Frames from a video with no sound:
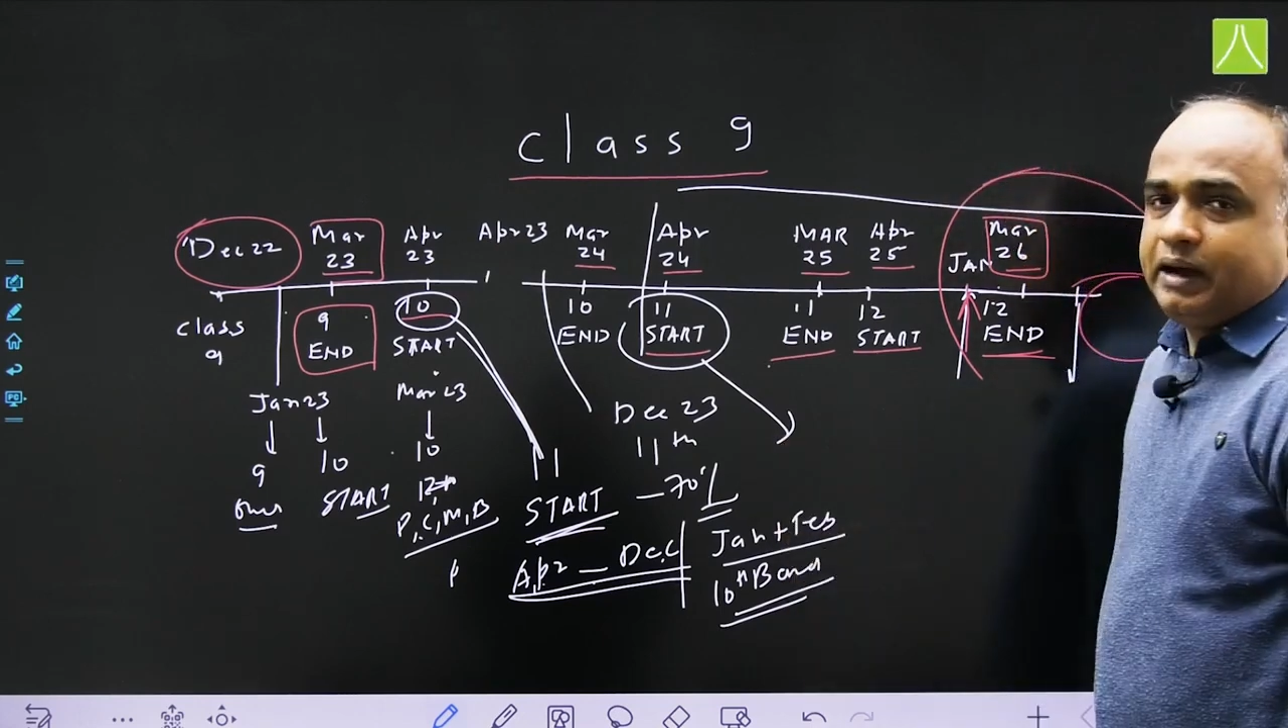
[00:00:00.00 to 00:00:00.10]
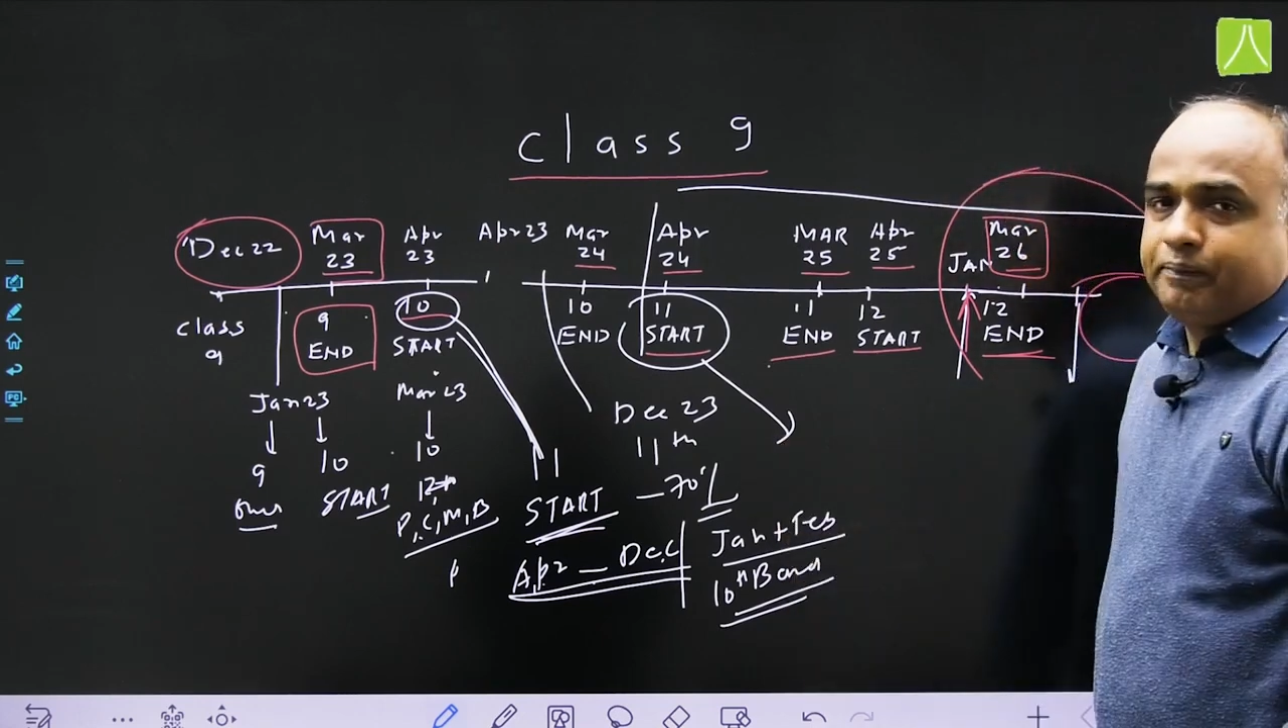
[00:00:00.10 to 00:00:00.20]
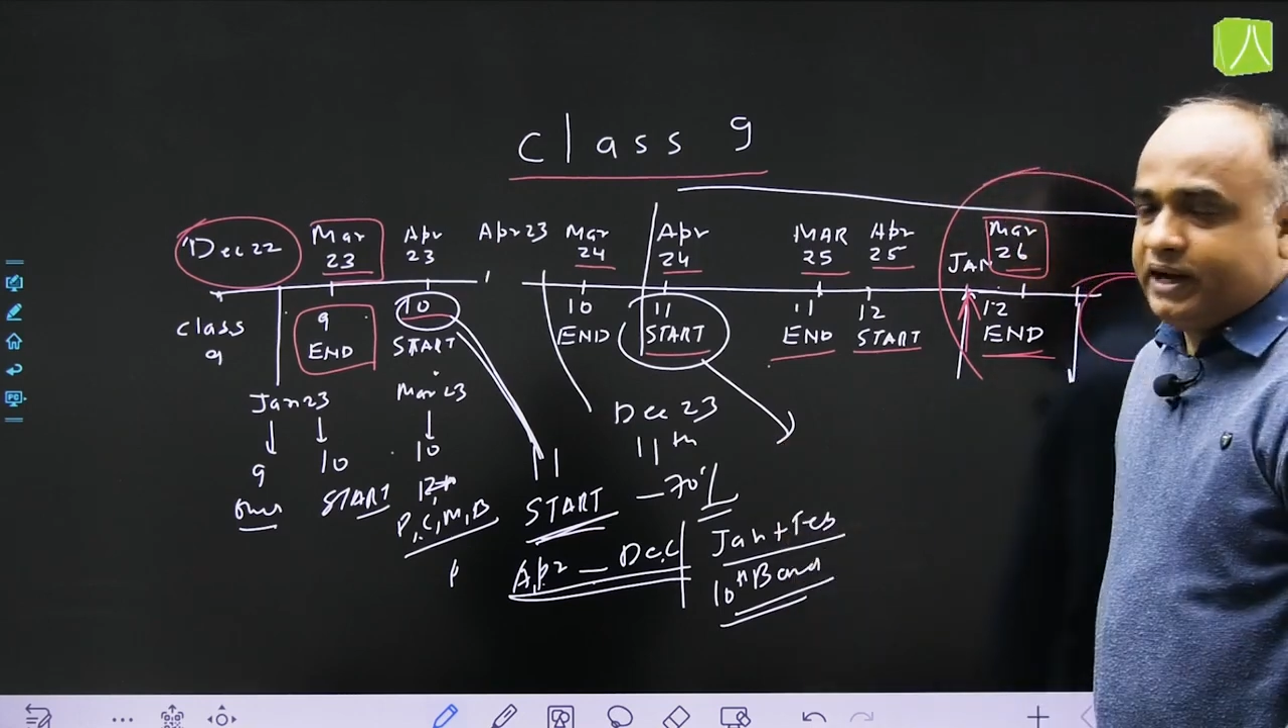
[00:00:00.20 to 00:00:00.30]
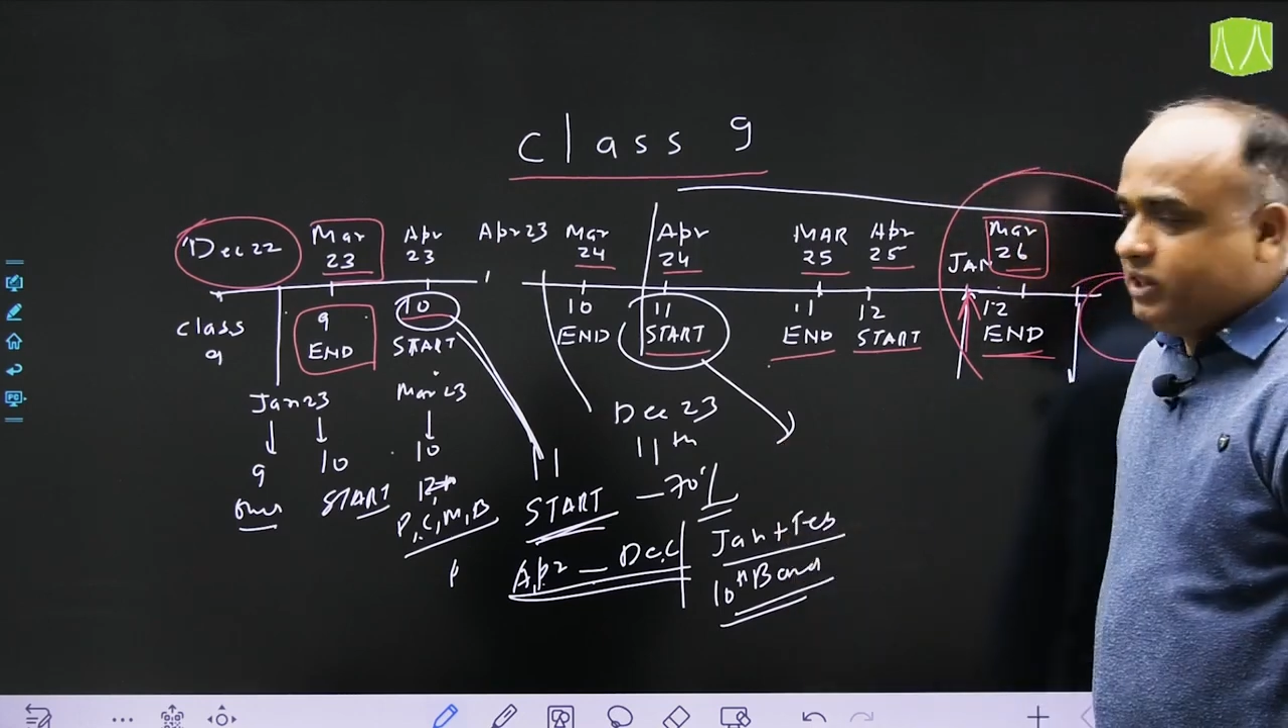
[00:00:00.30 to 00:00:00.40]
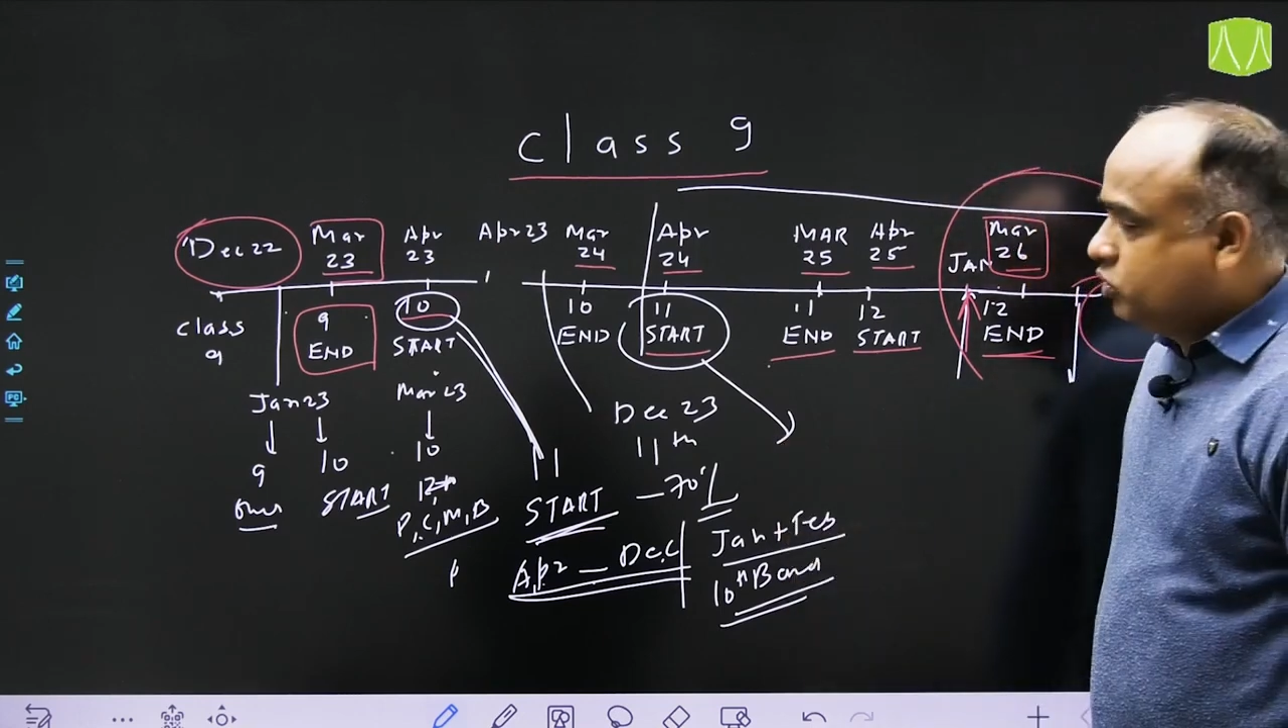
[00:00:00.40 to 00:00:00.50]

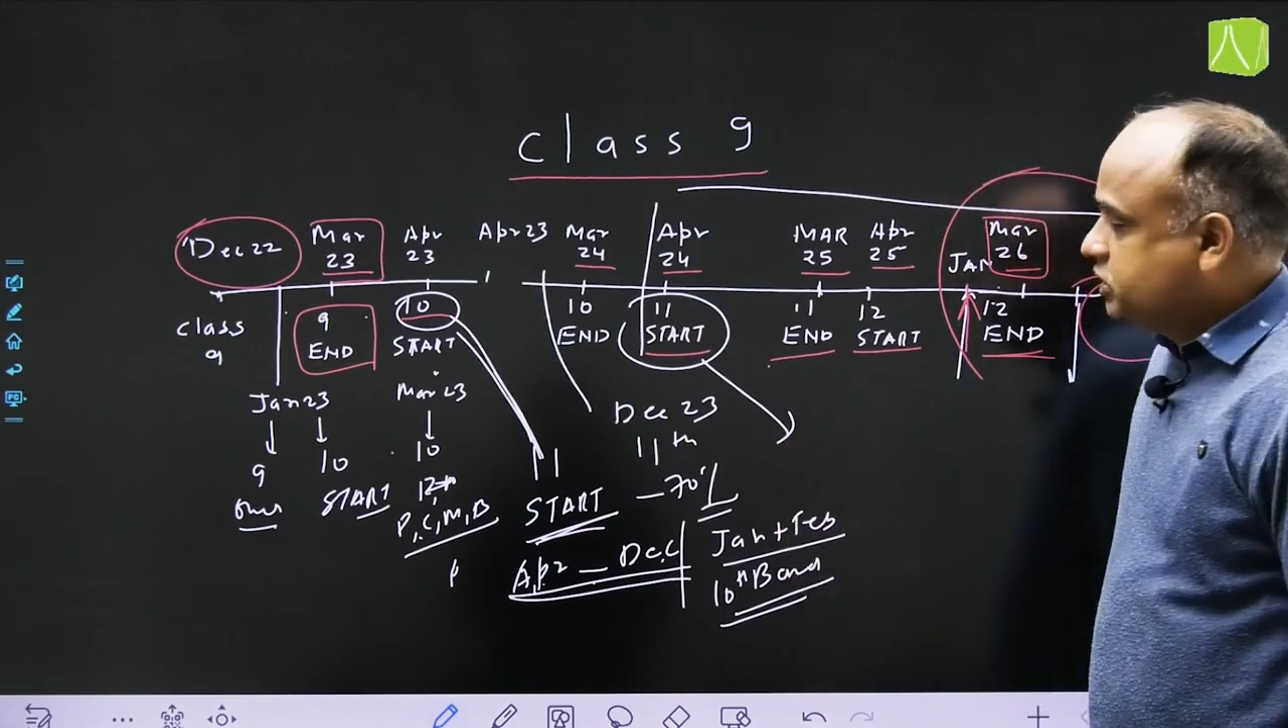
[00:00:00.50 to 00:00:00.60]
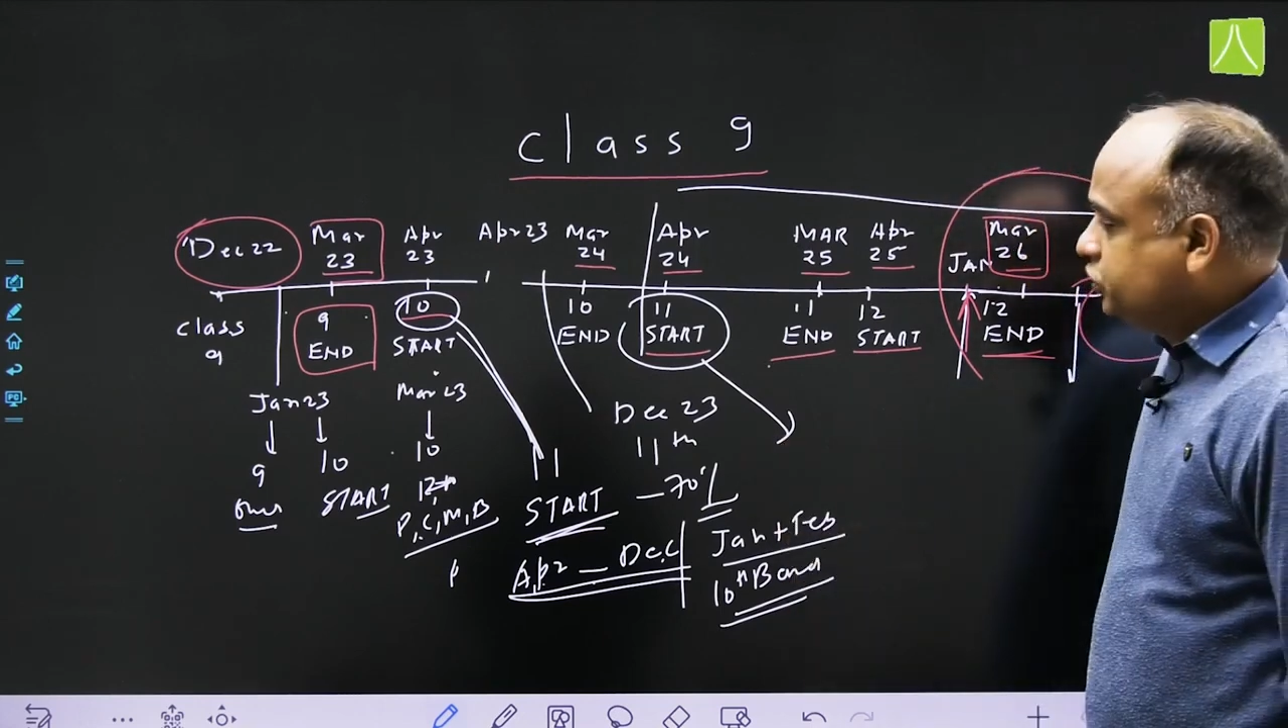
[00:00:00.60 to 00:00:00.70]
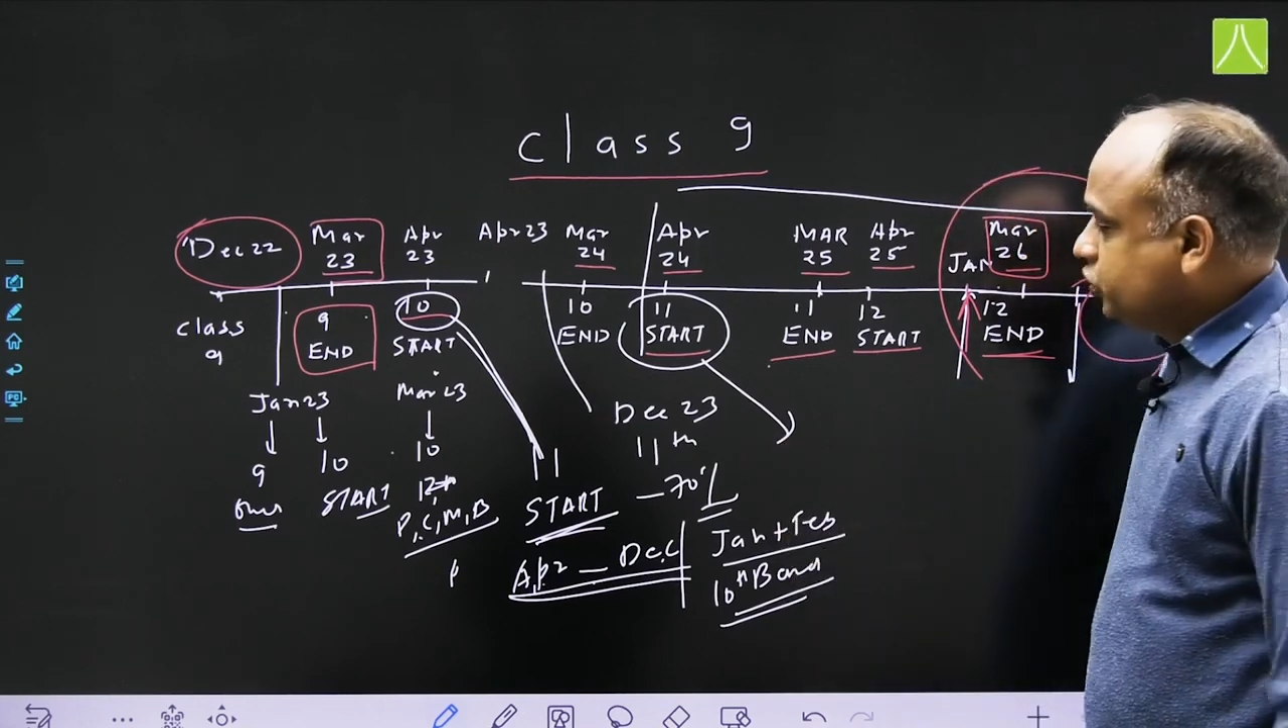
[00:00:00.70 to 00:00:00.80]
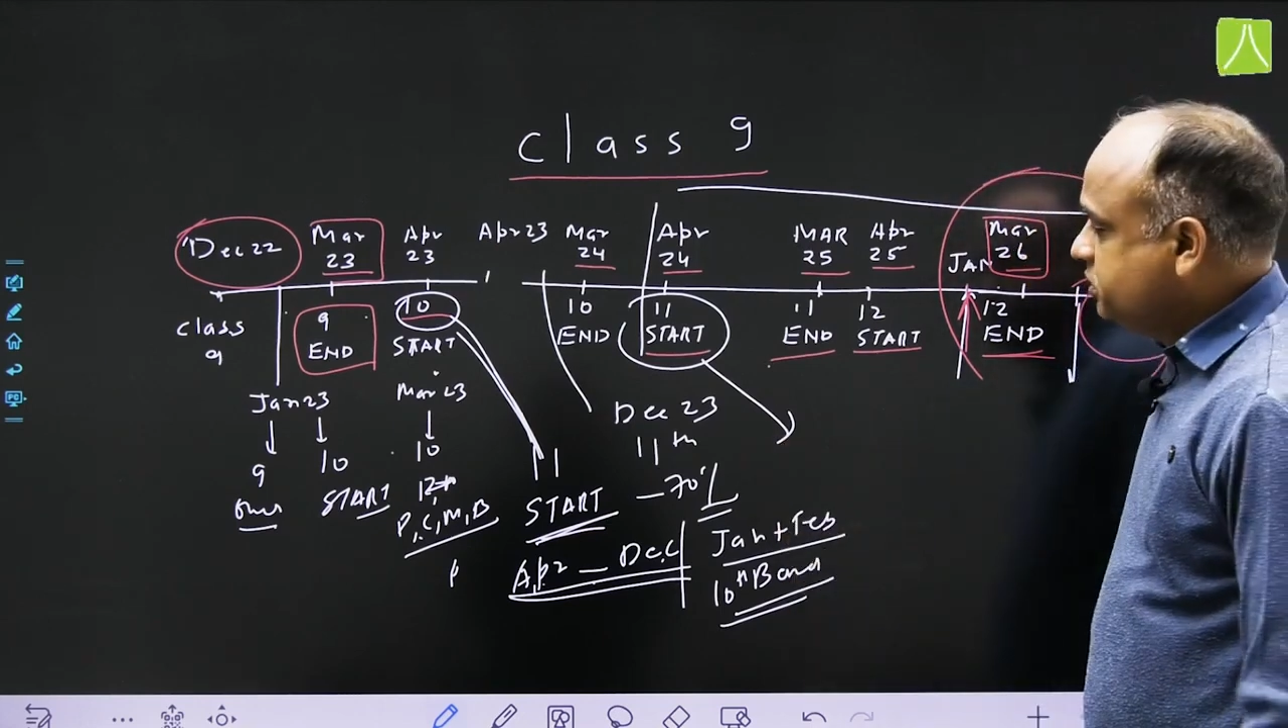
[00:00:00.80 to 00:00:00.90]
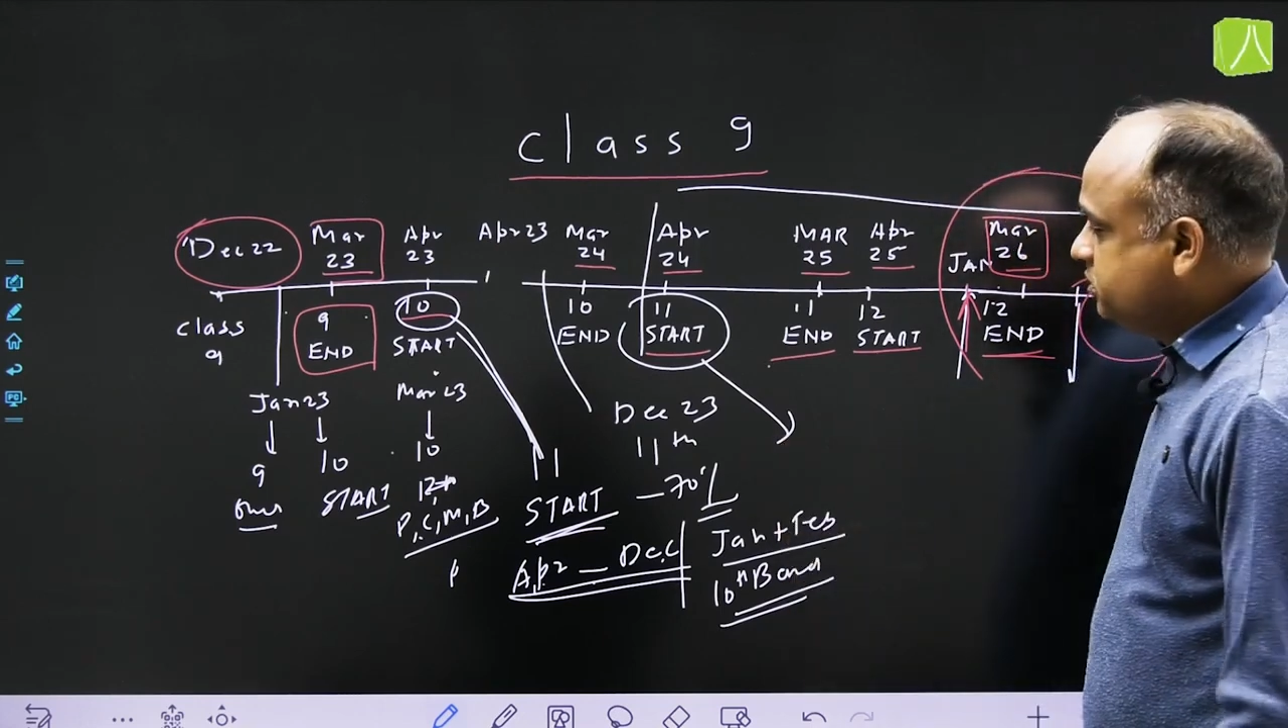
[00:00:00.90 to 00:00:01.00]
अप्रैल
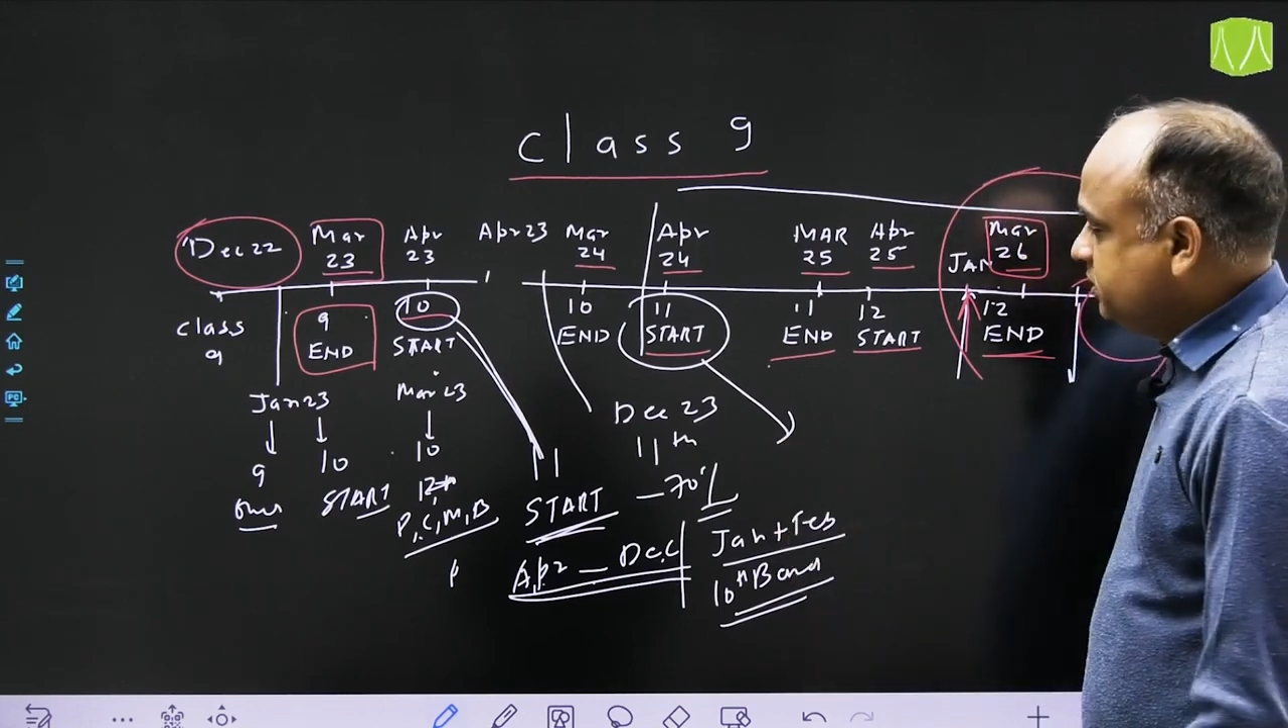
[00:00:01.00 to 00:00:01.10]
2024